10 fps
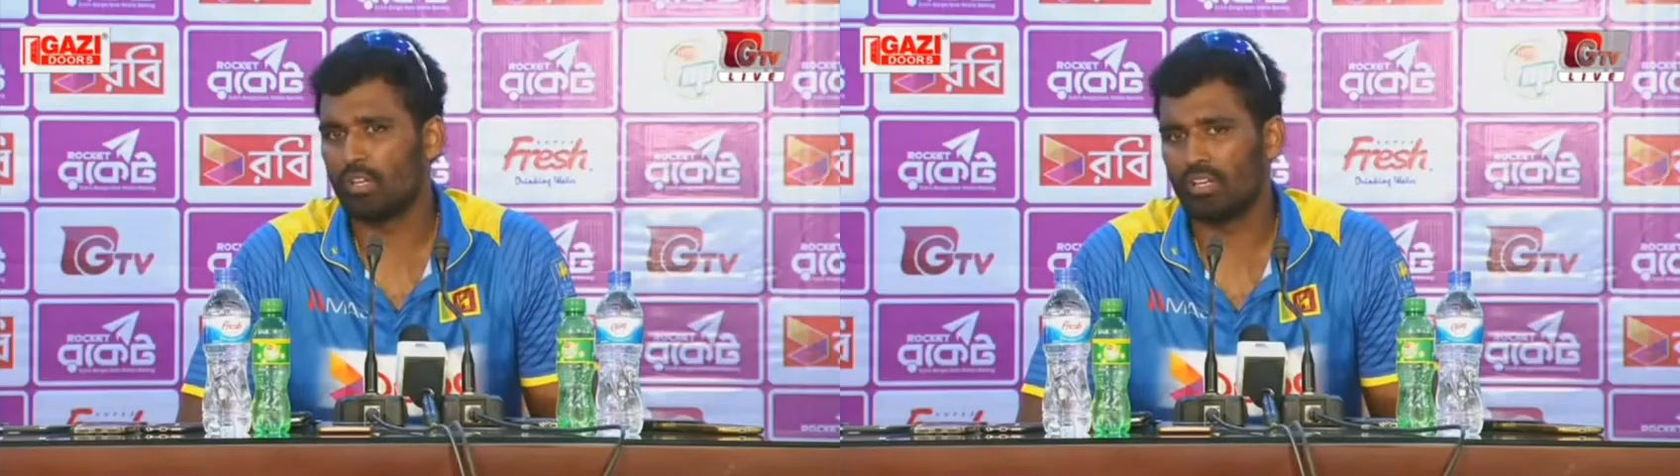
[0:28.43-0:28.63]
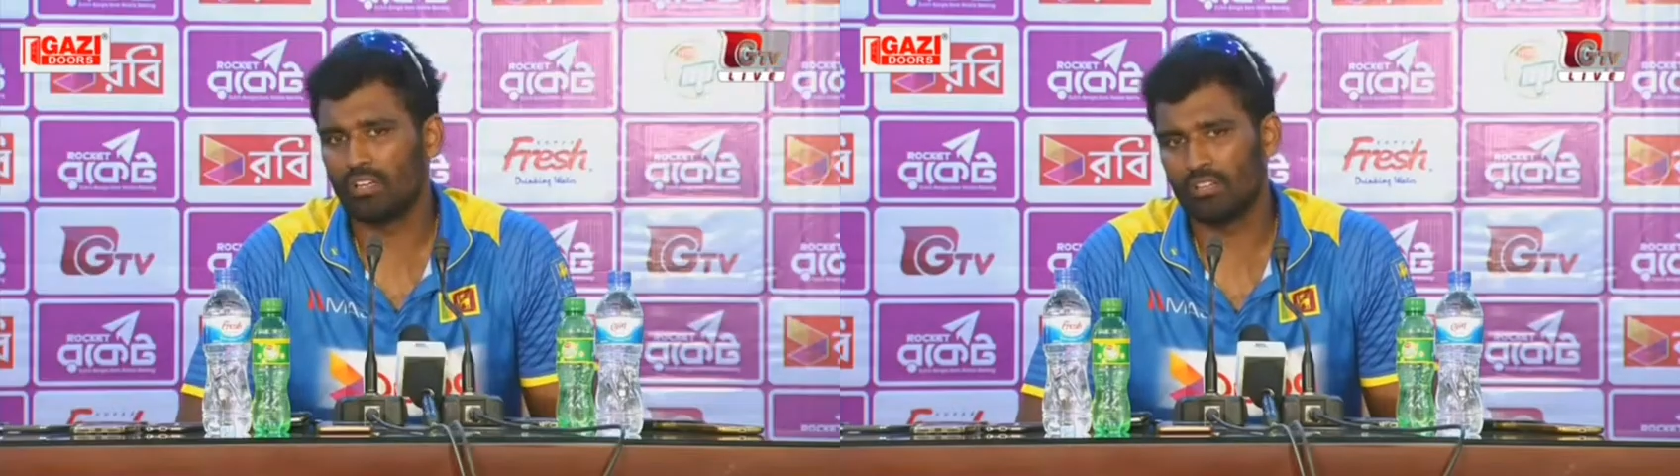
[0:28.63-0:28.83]

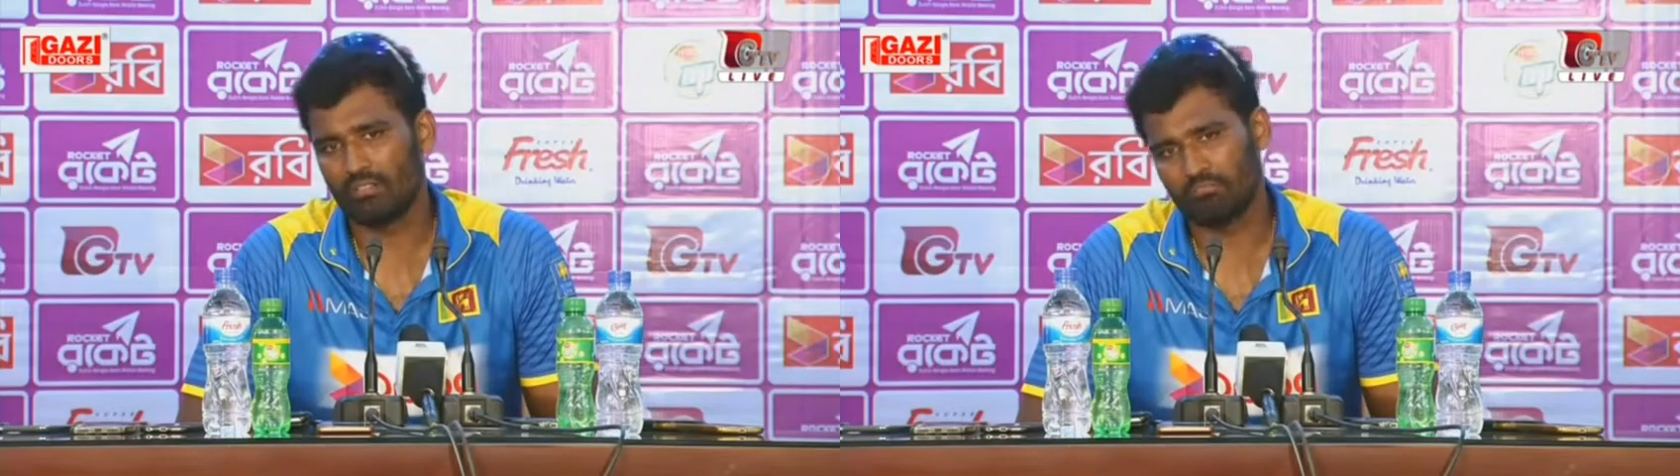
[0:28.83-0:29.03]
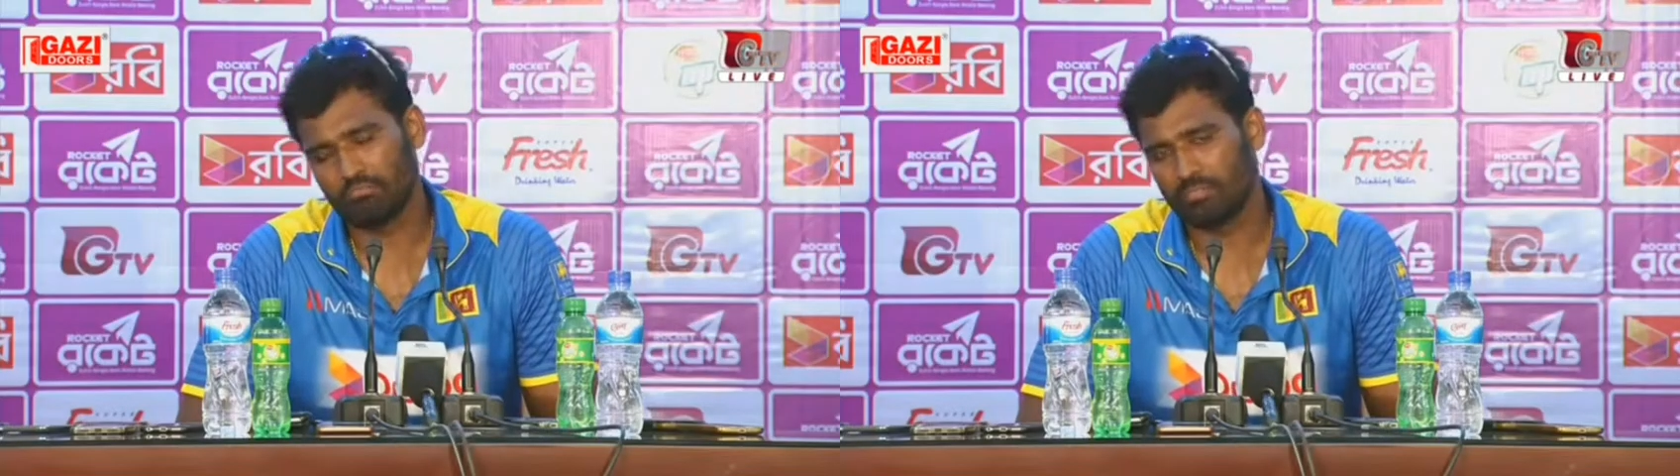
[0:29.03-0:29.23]
ও
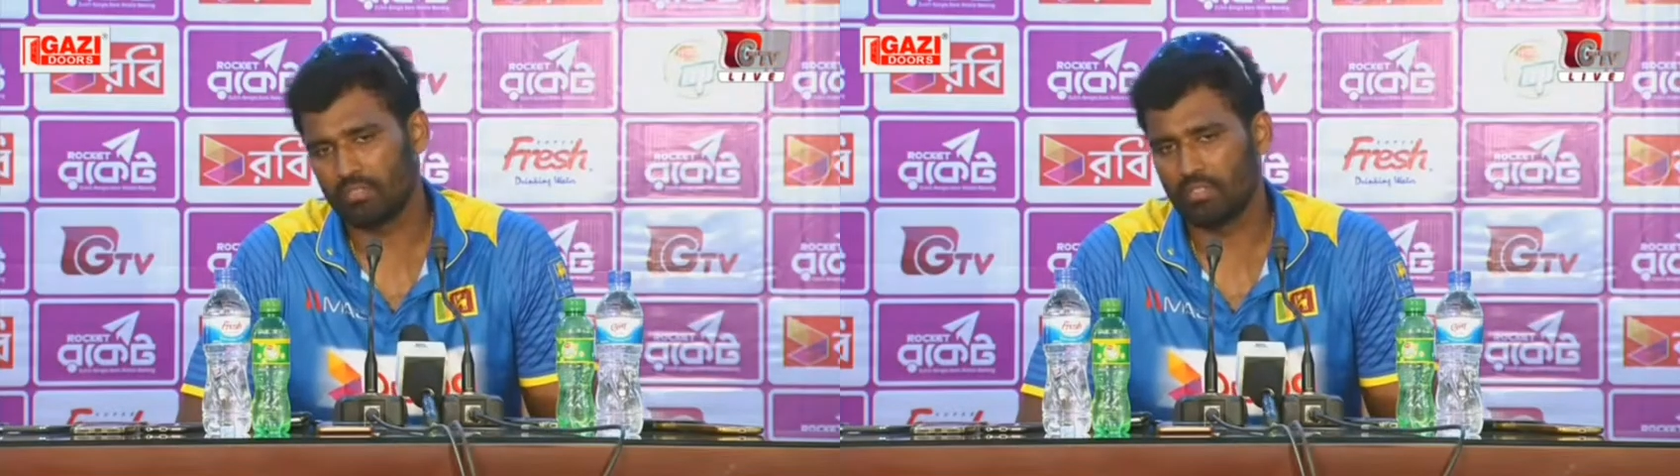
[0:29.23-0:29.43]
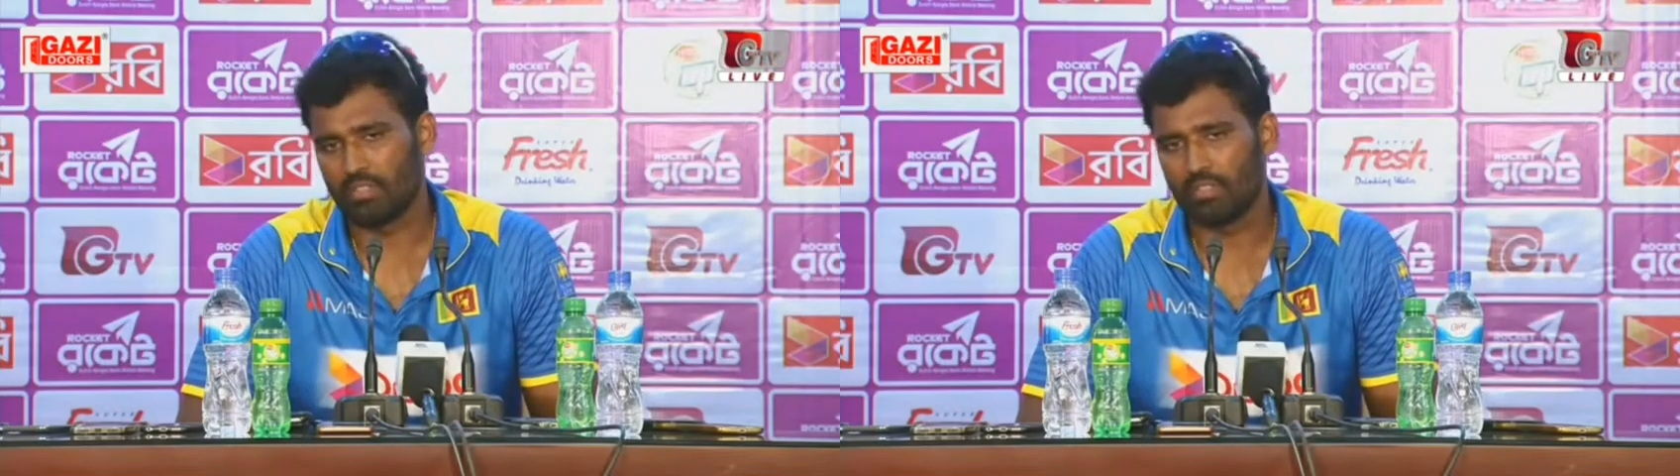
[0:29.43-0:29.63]
না
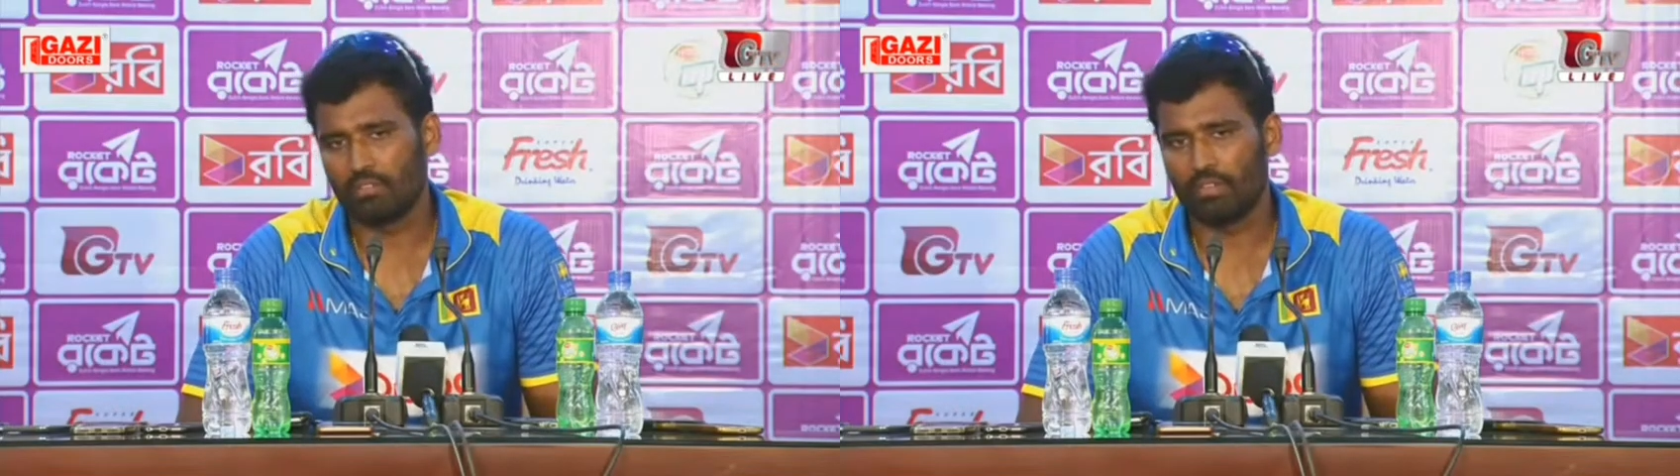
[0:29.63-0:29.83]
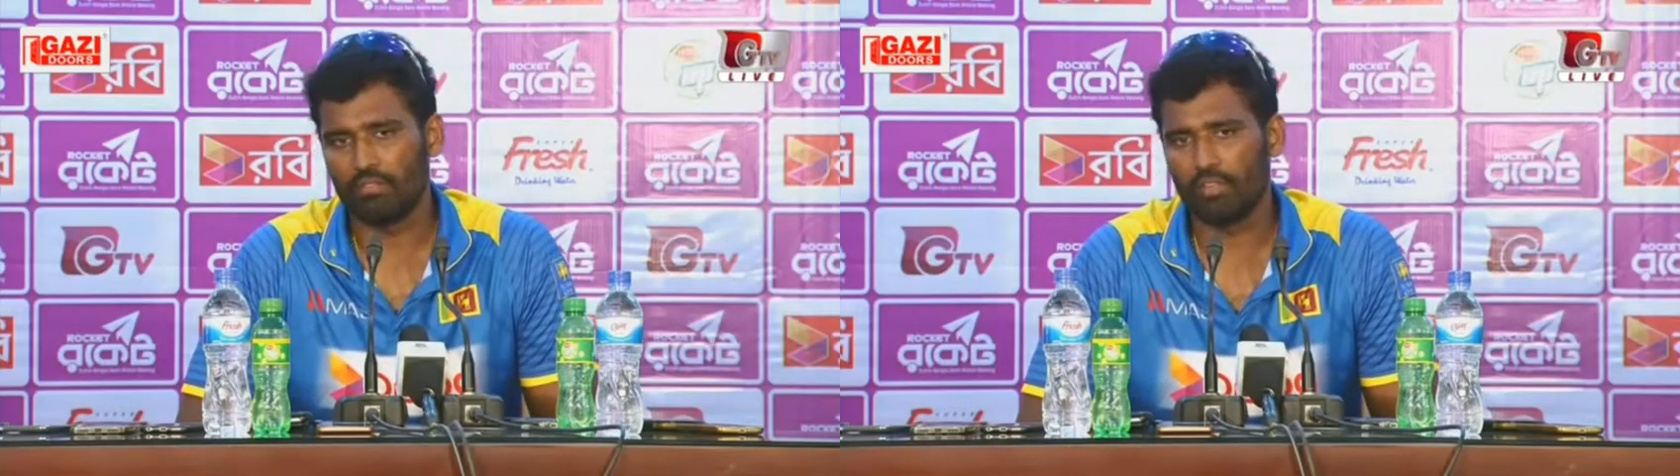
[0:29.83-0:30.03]
মানে
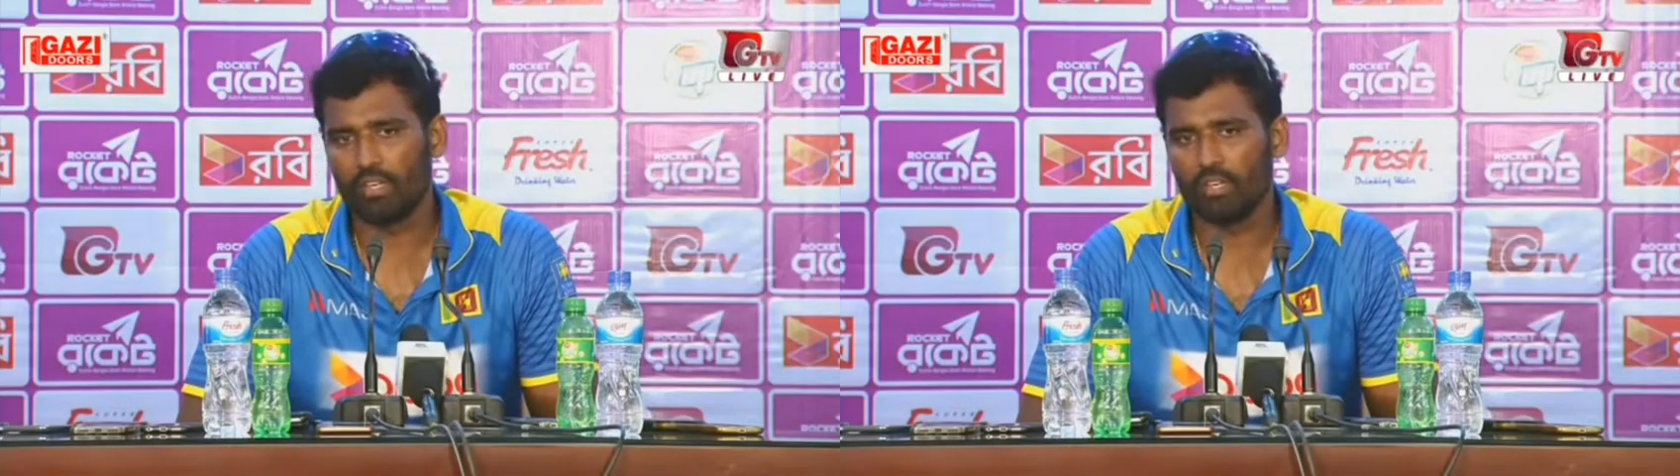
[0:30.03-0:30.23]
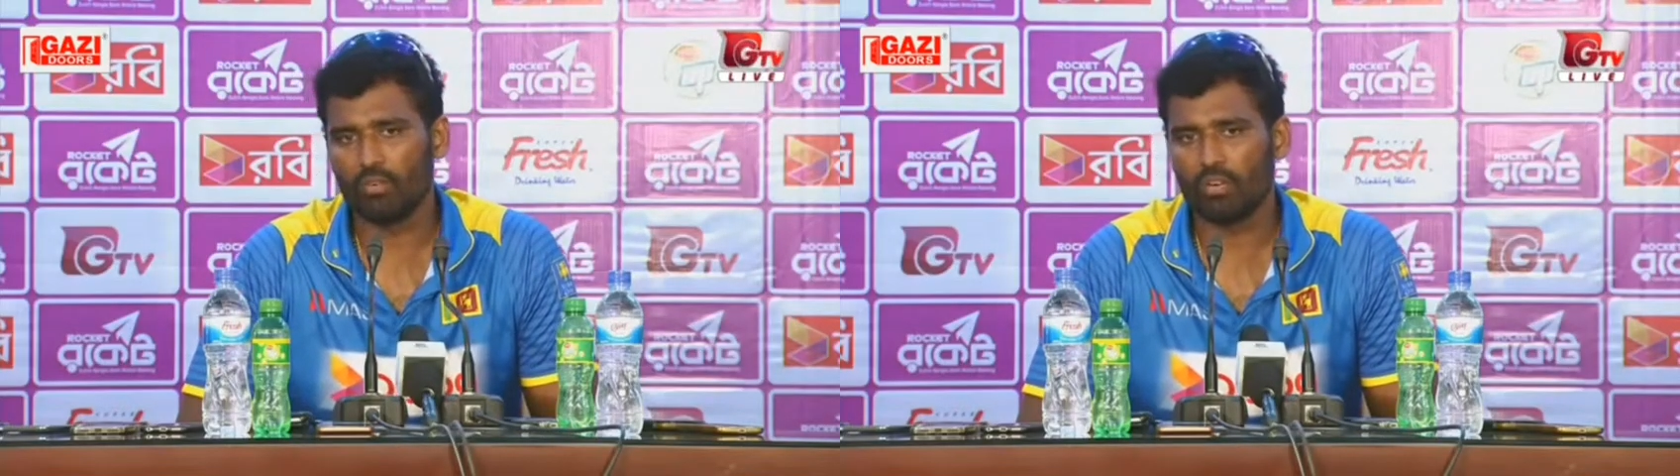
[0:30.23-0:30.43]
মানে